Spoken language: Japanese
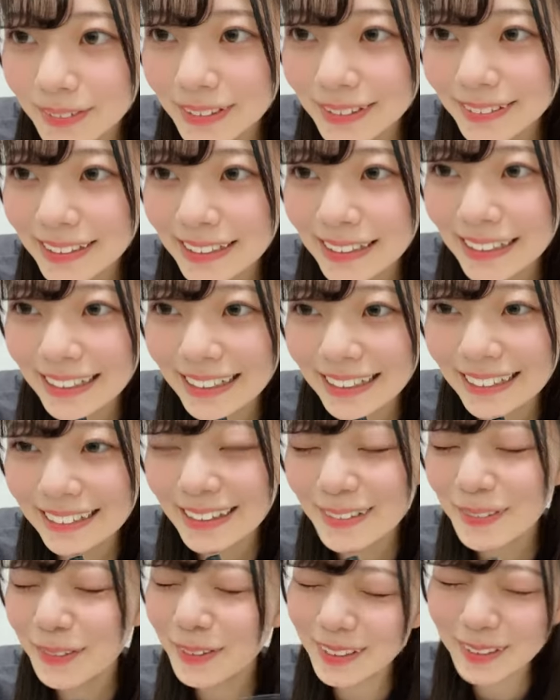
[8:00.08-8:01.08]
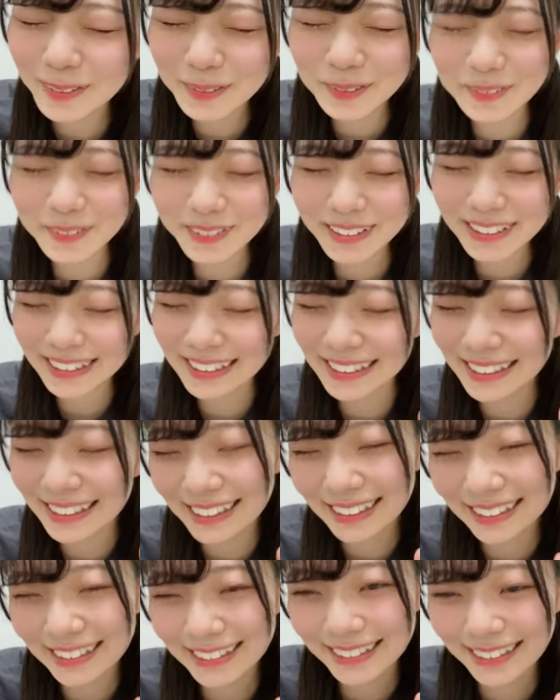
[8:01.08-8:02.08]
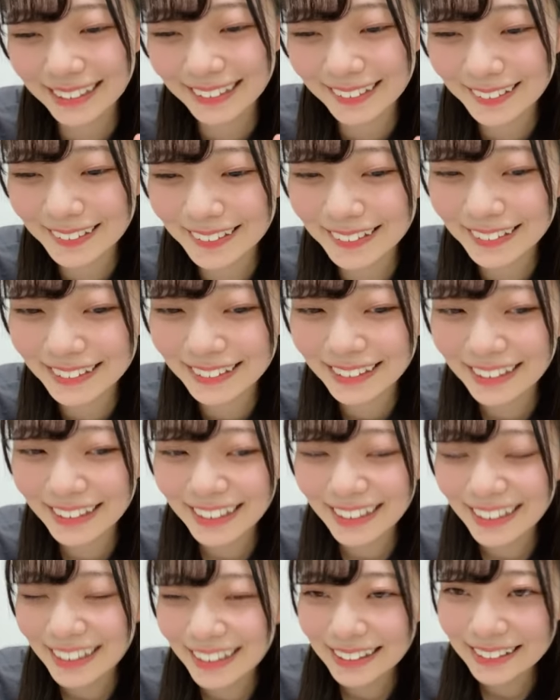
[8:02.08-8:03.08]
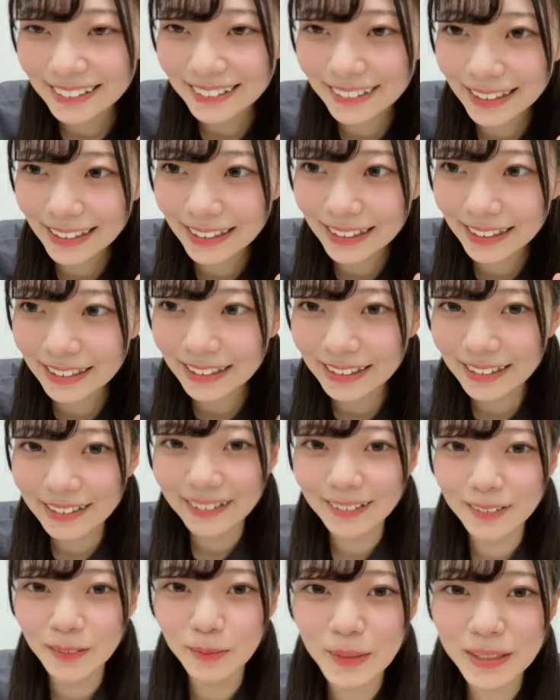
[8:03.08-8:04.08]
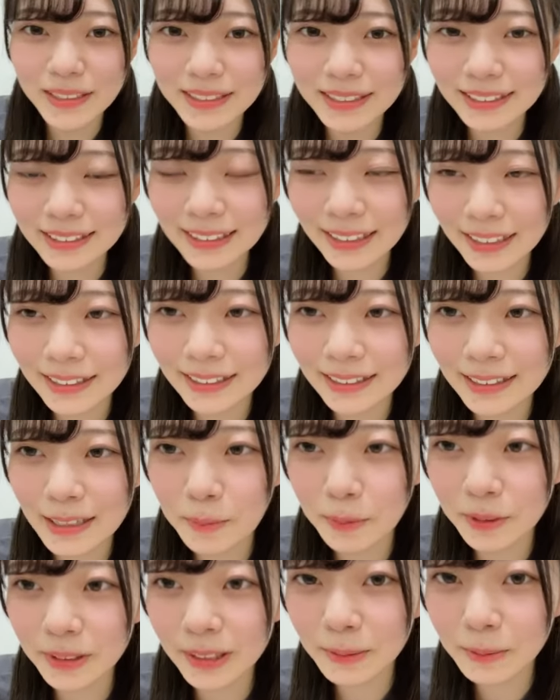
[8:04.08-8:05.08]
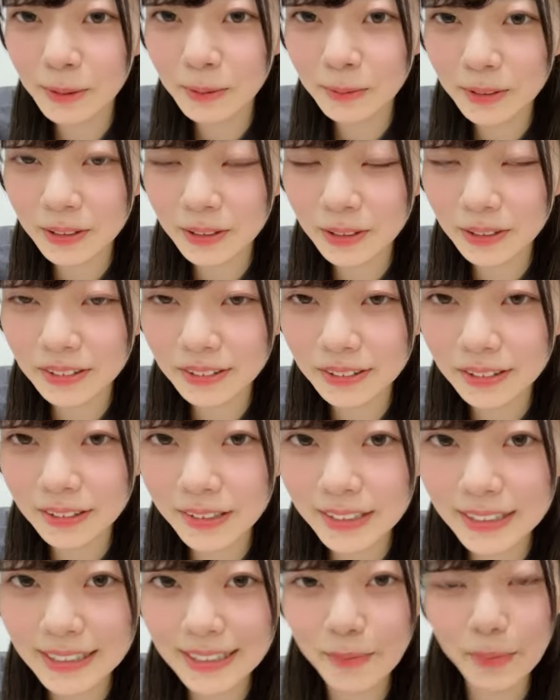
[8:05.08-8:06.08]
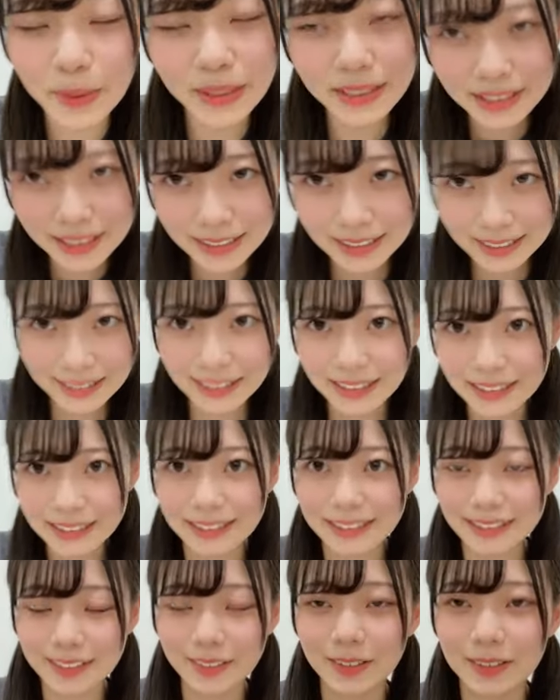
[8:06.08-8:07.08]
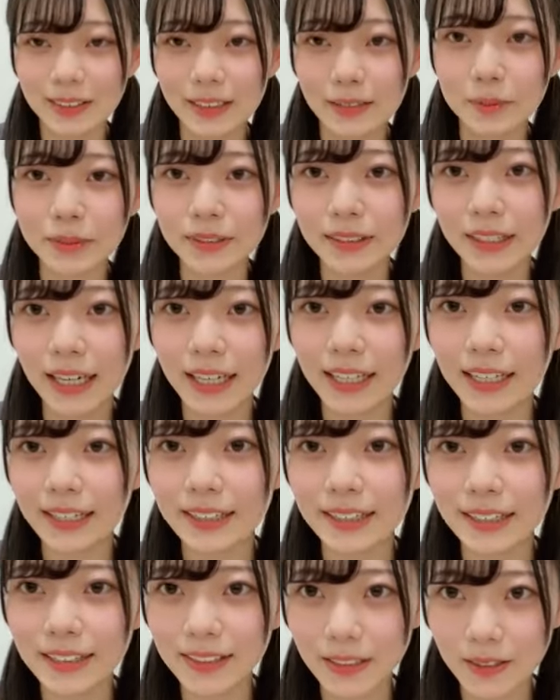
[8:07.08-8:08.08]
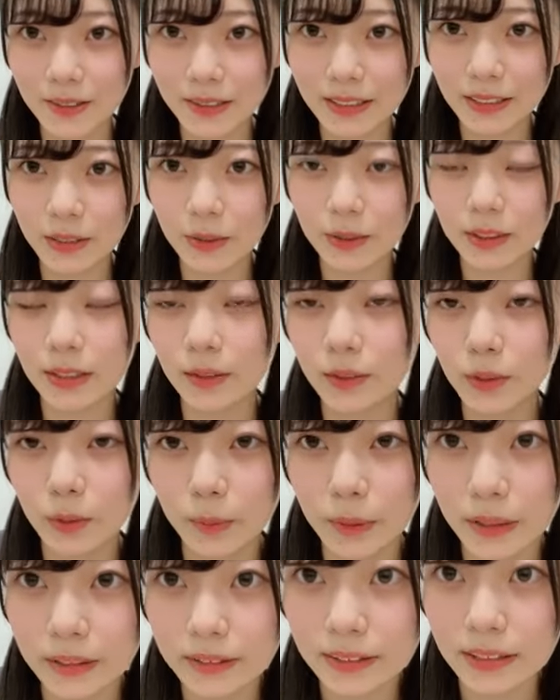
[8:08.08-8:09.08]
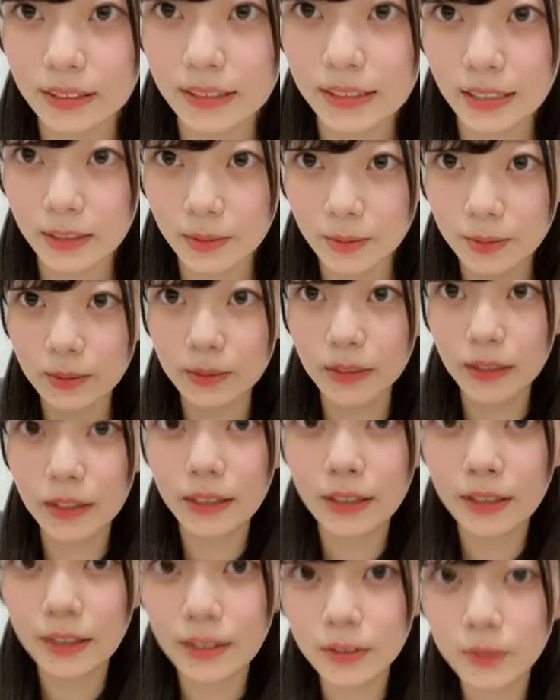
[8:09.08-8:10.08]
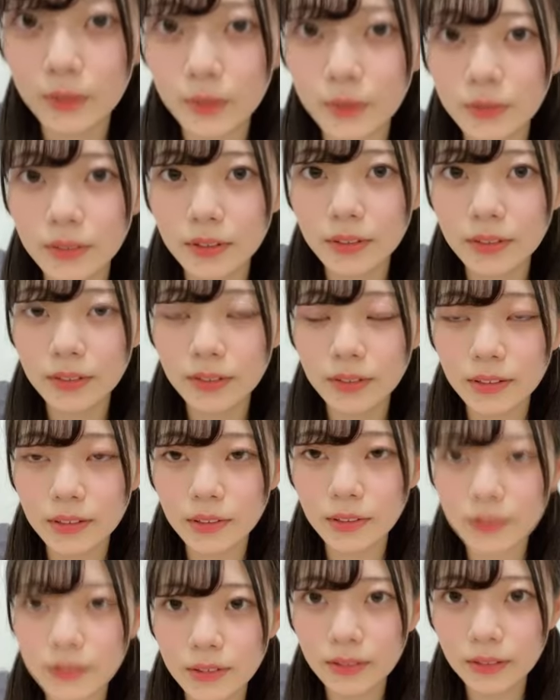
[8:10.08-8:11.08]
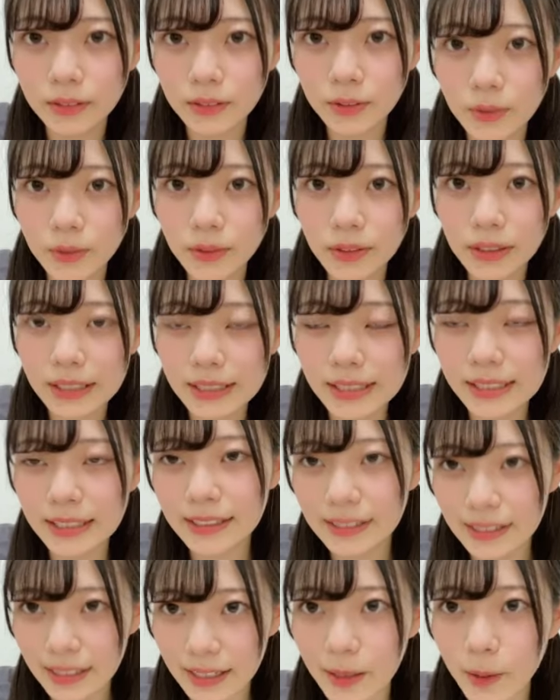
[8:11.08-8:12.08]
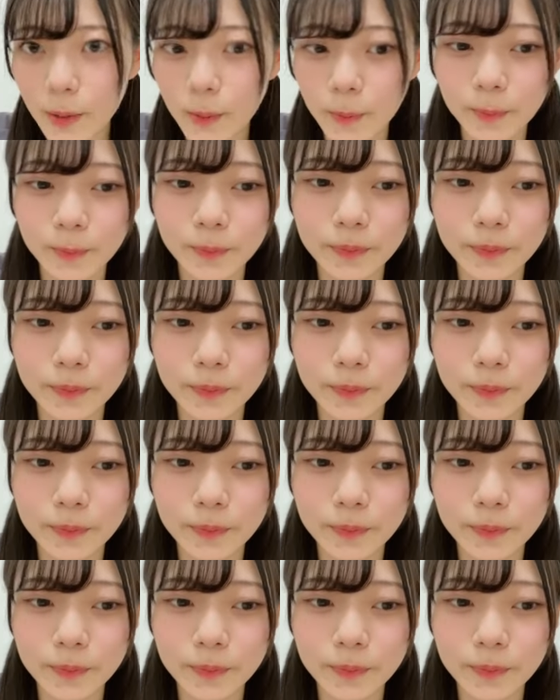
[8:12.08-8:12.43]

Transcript: も言わんで手もでもも好きなんですけどうわめっちゃ手もでもも曲としてめっちゃ好きなんですよ自分がやってるユニットっていうのもあるんですけど曲曲が好きで